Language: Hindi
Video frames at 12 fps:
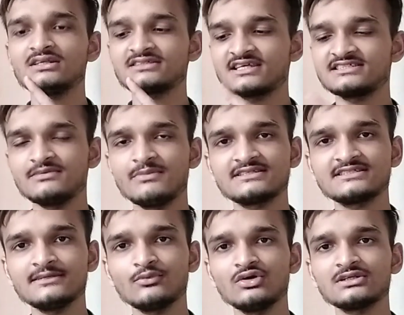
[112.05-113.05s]
चाहे
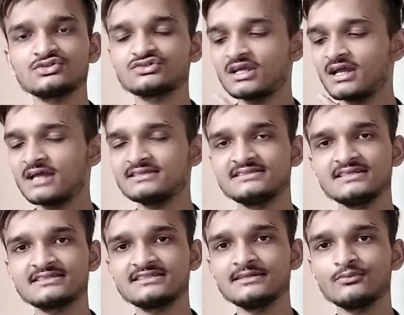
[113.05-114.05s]
सीबीएसई बोर्ड e से हो चाहे
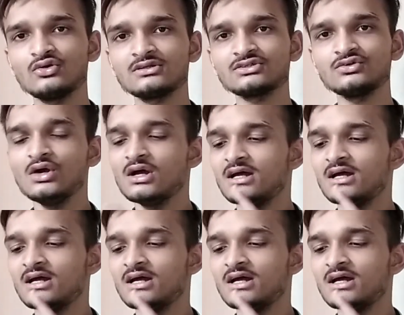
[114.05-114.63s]
आईसीएसई बोर्ड e से हो